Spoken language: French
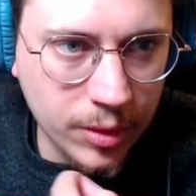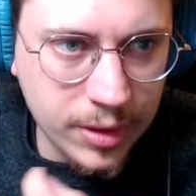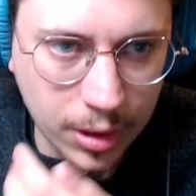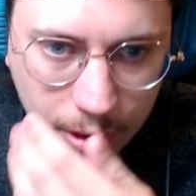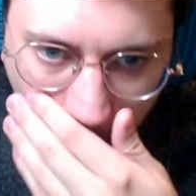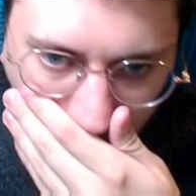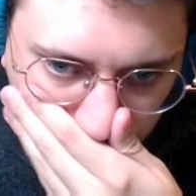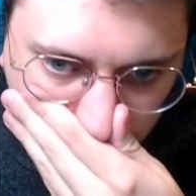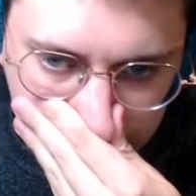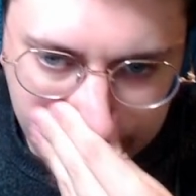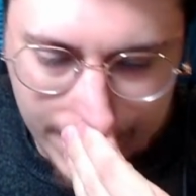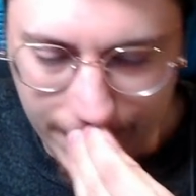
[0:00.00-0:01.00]
c'est à
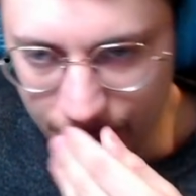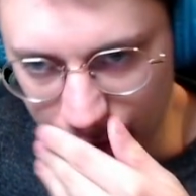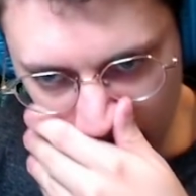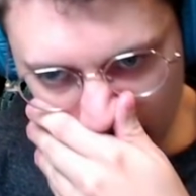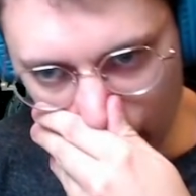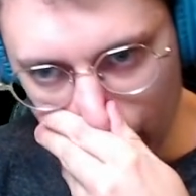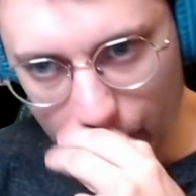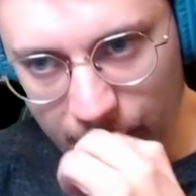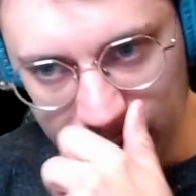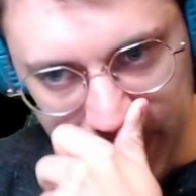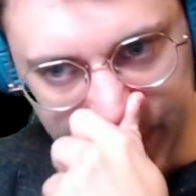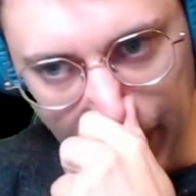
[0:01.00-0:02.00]
voir si,
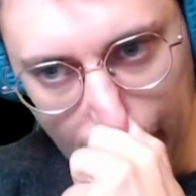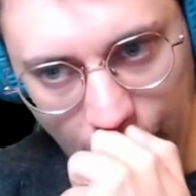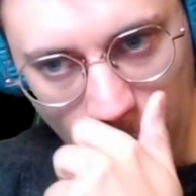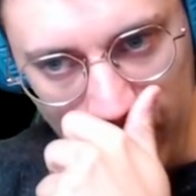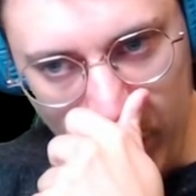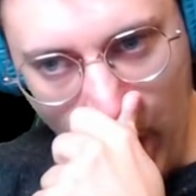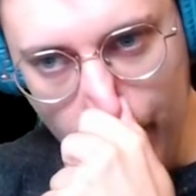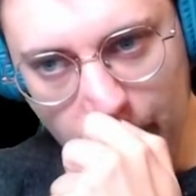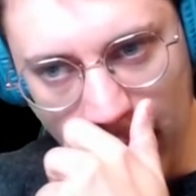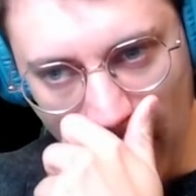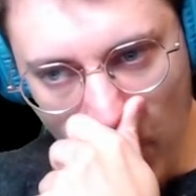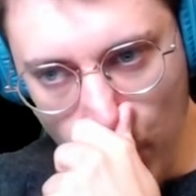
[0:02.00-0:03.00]
si ça les rend
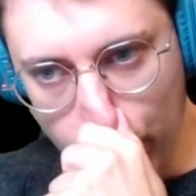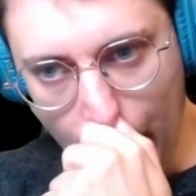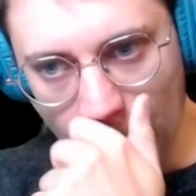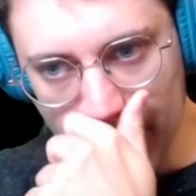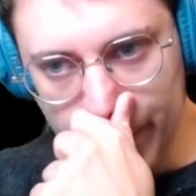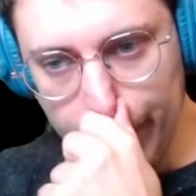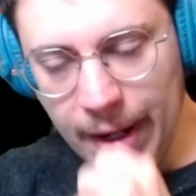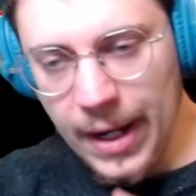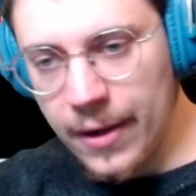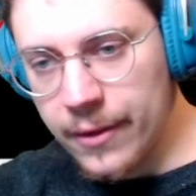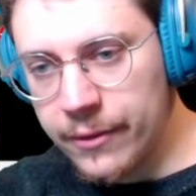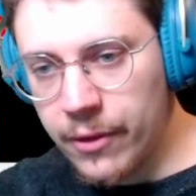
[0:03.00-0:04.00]
ou pas. Mais
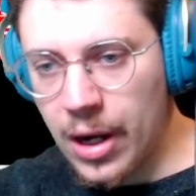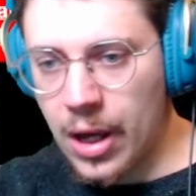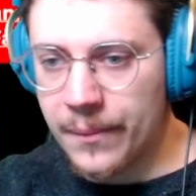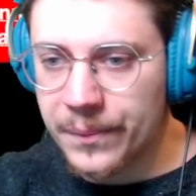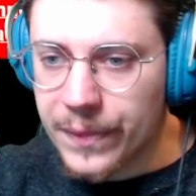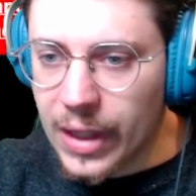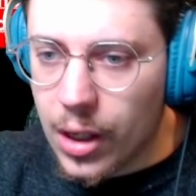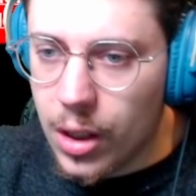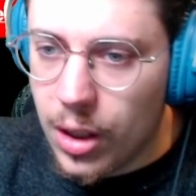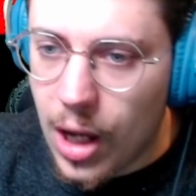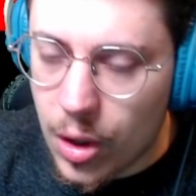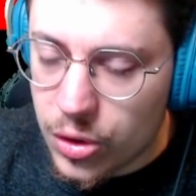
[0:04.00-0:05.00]
voilà.
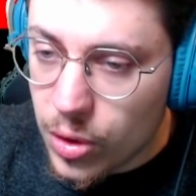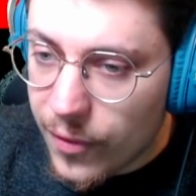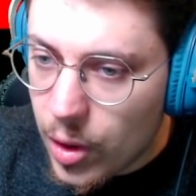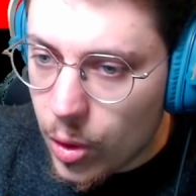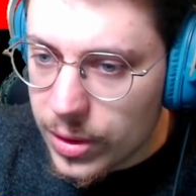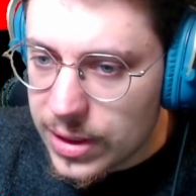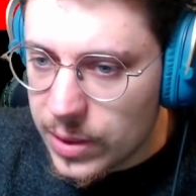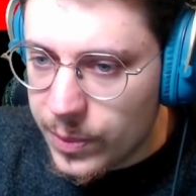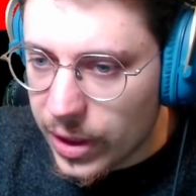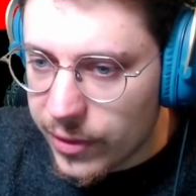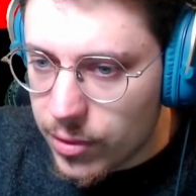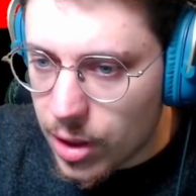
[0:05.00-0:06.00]
alors sur Valorant, il prévoit